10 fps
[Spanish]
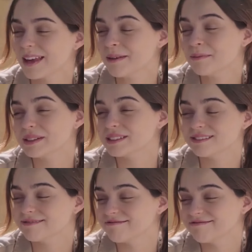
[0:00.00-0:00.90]
Y pues
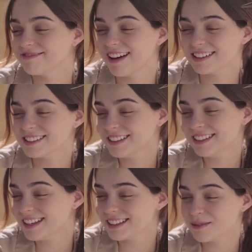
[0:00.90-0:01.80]

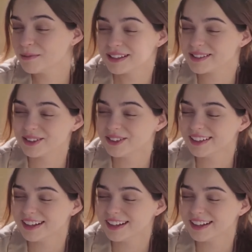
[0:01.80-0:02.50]
así, así pasa.